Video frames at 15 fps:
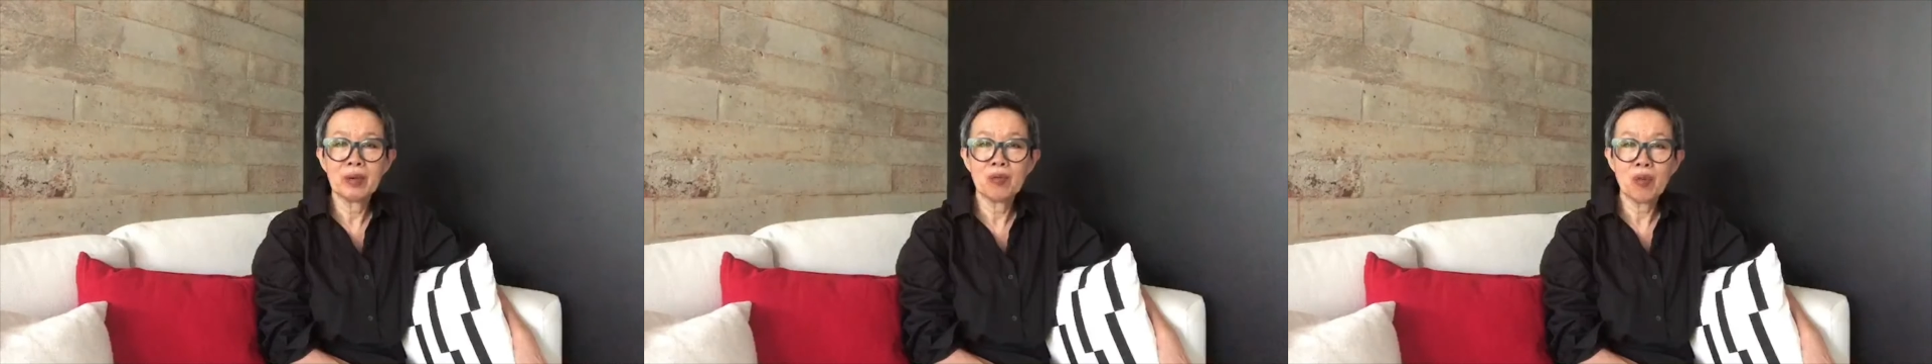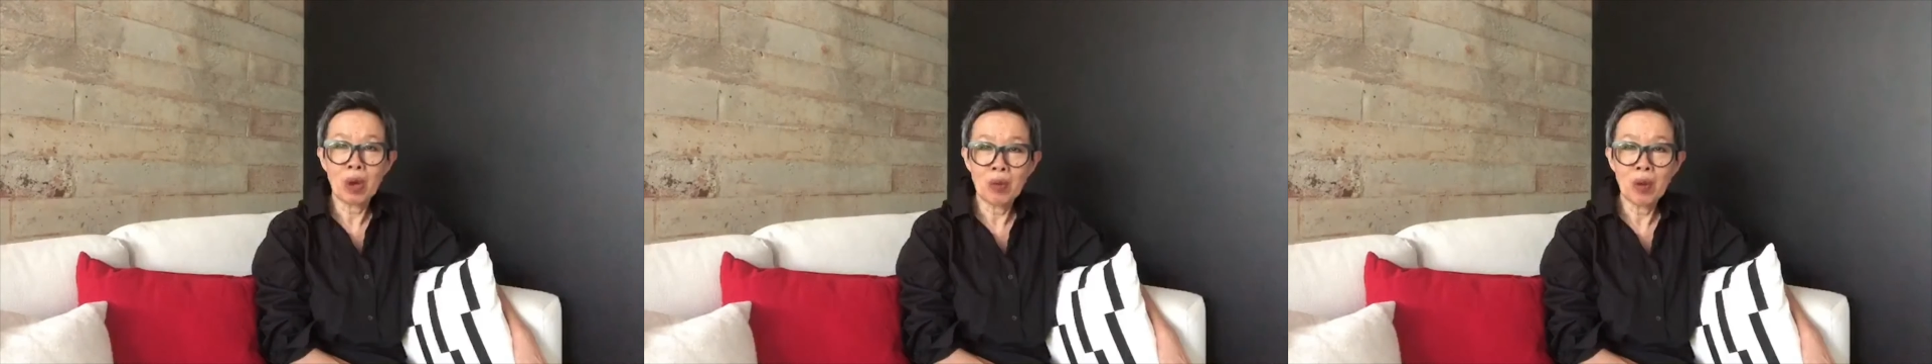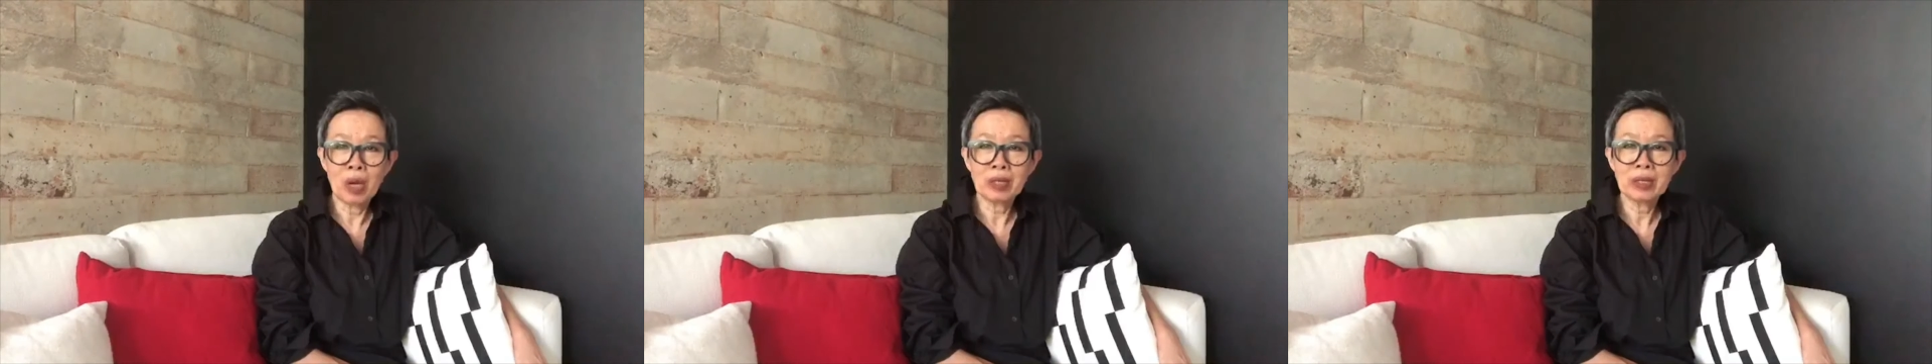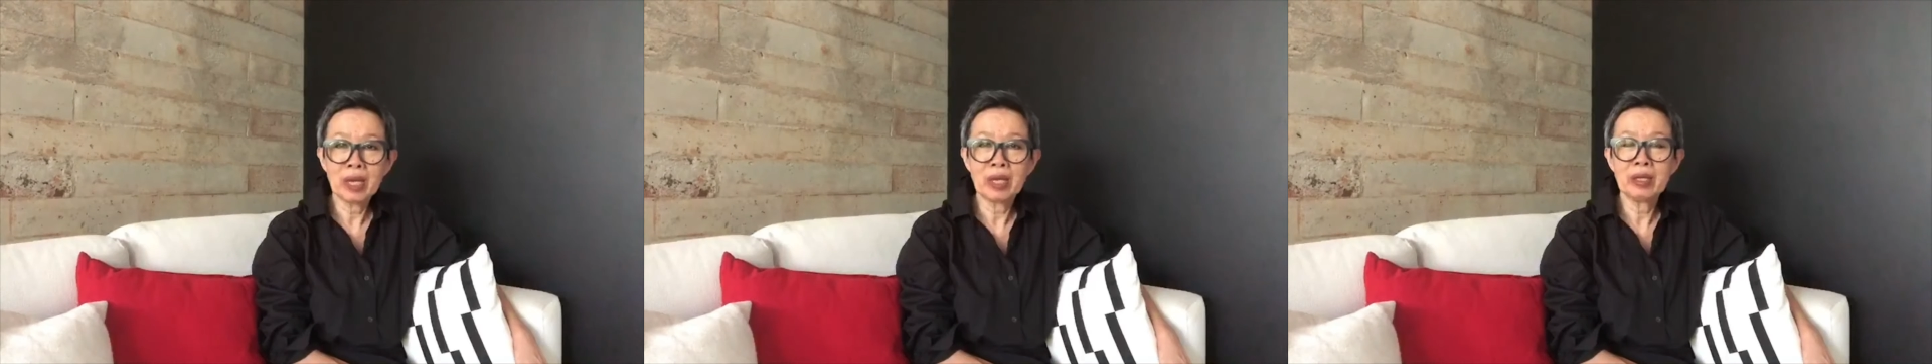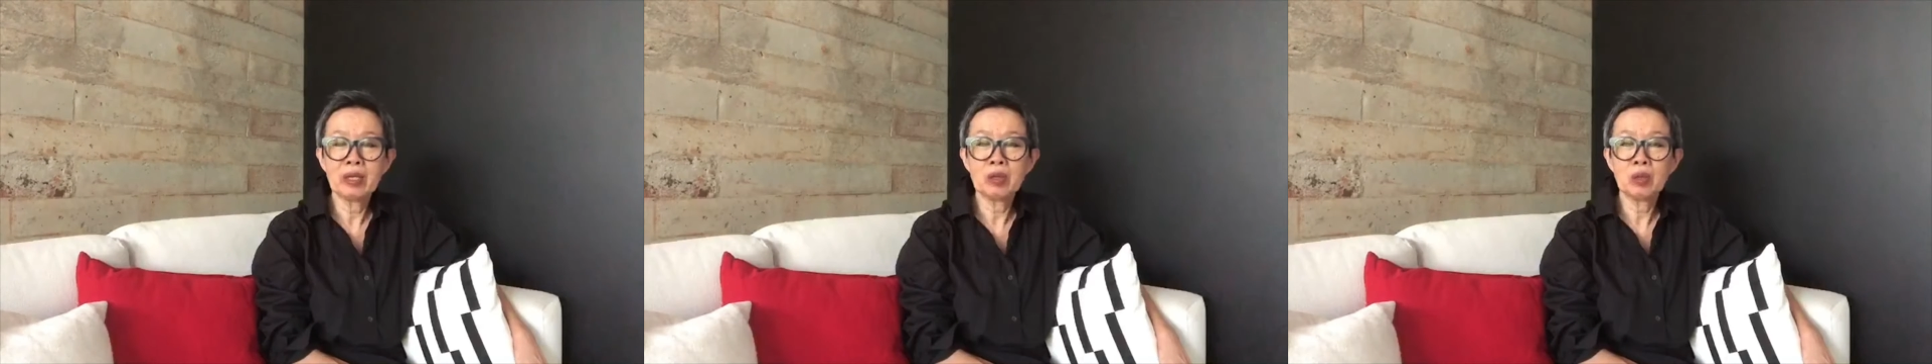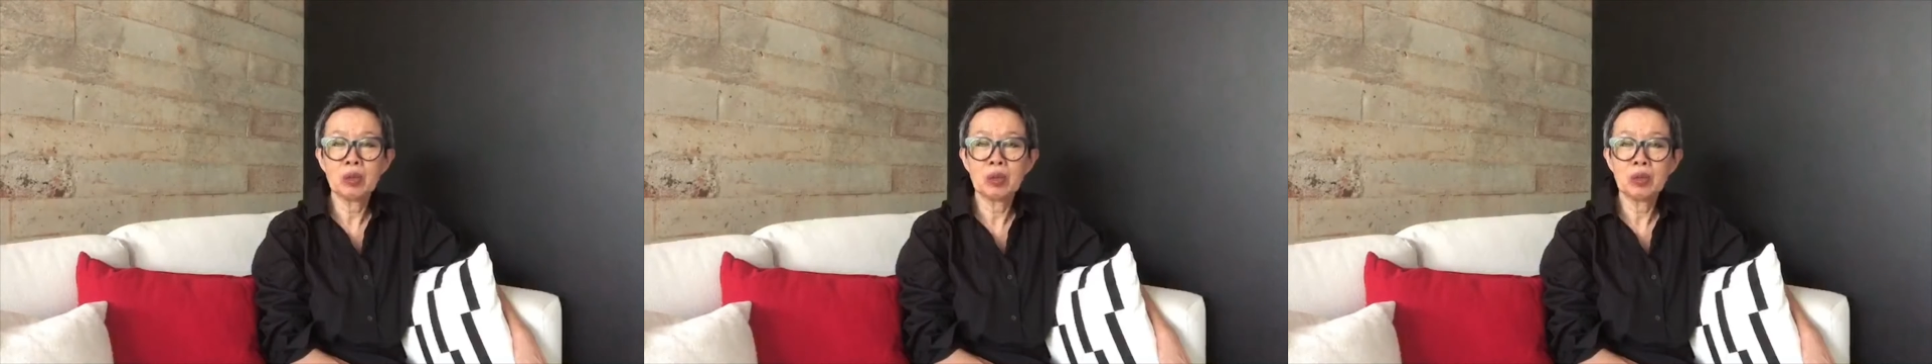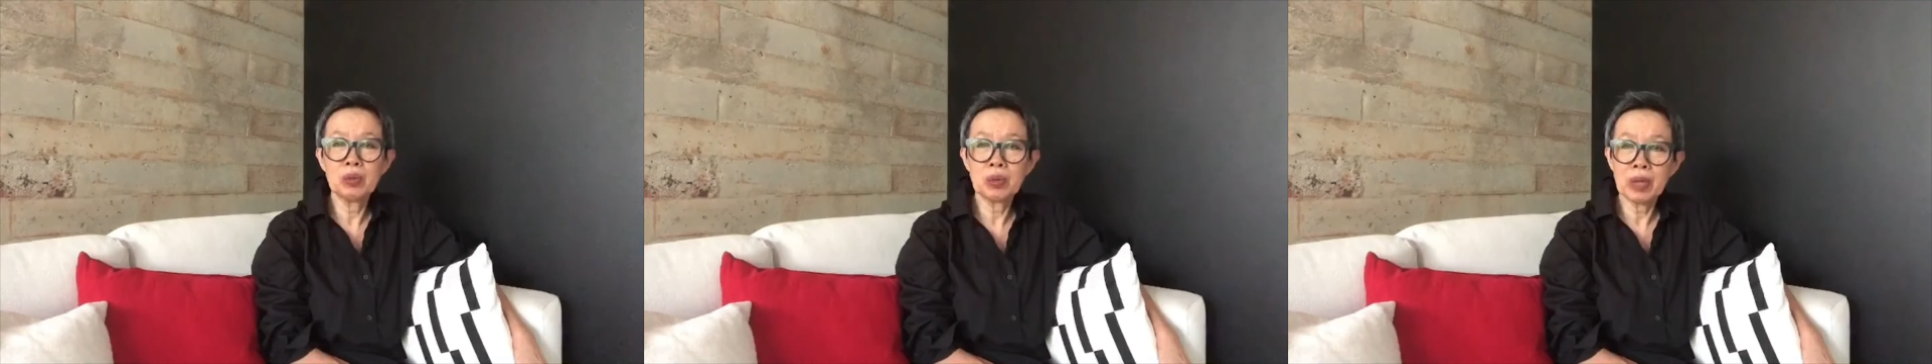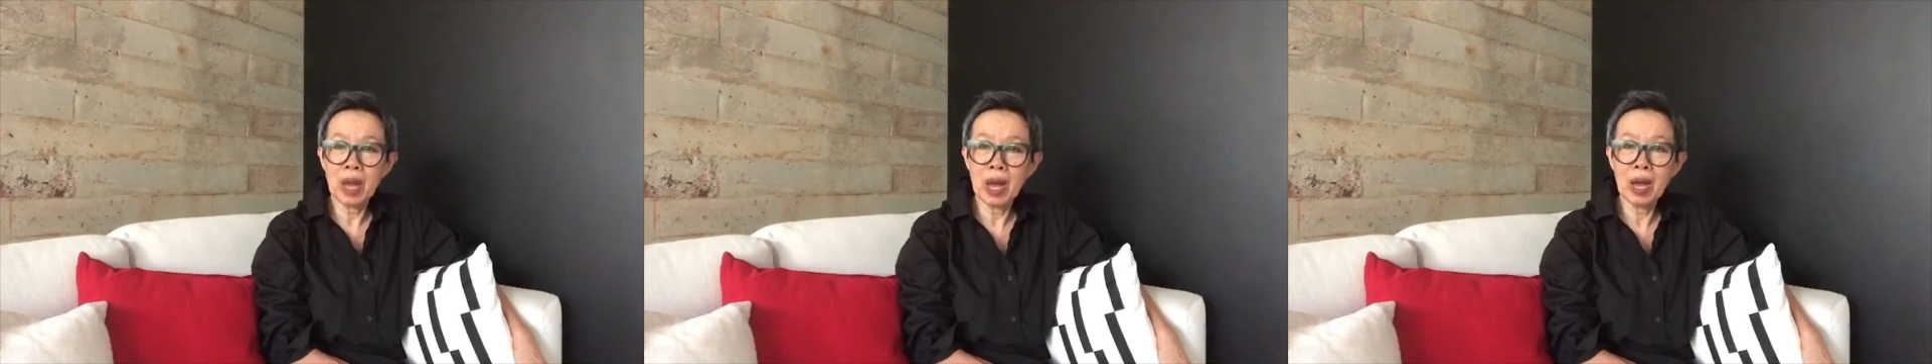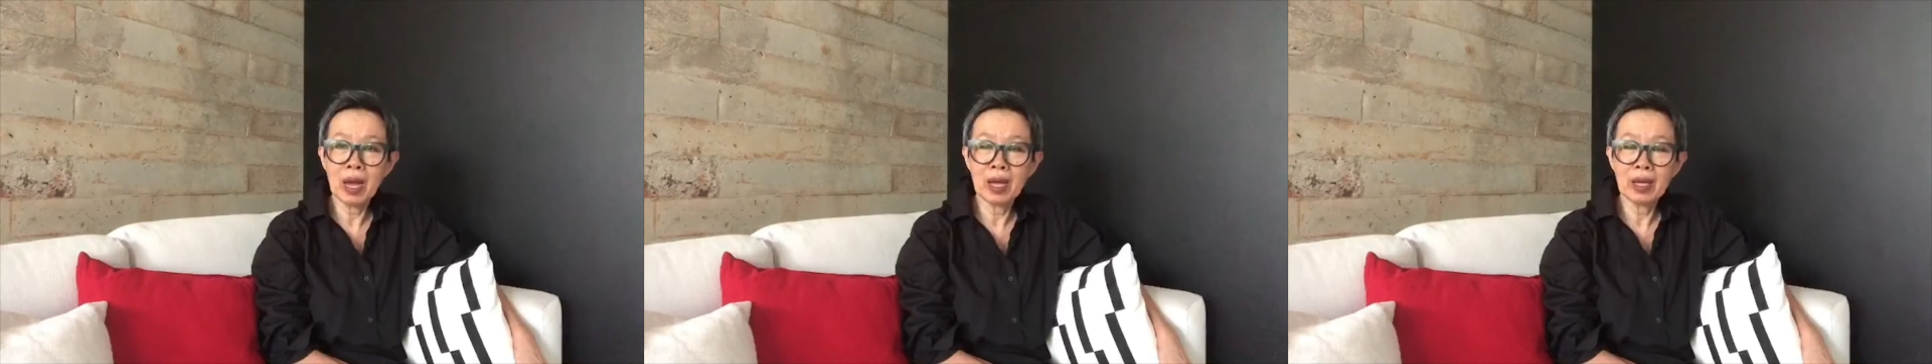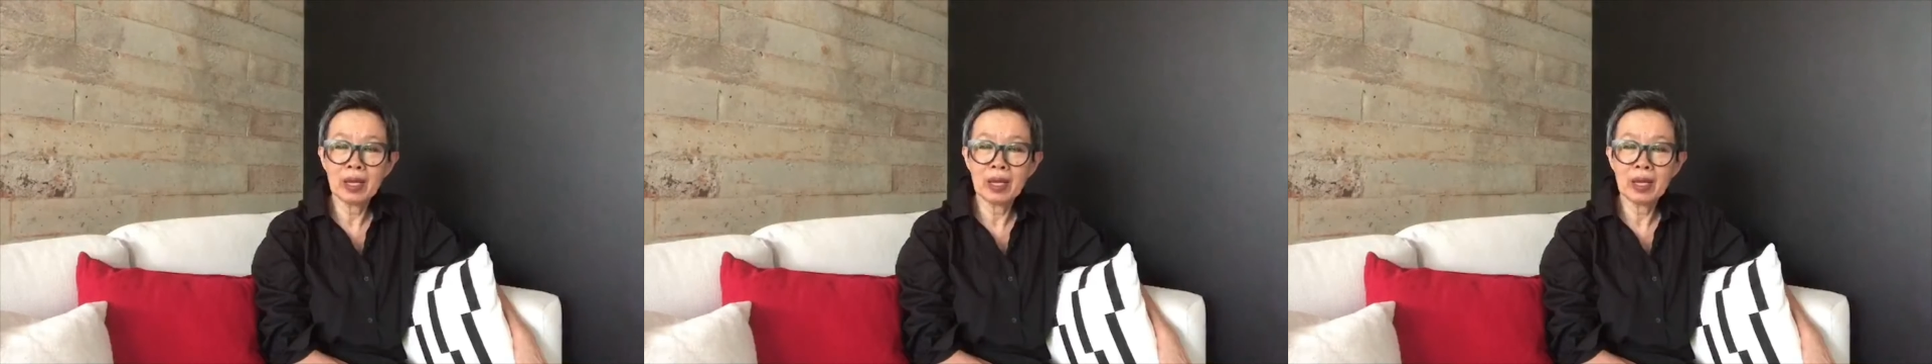ไว้วางใจในตัวลูกได้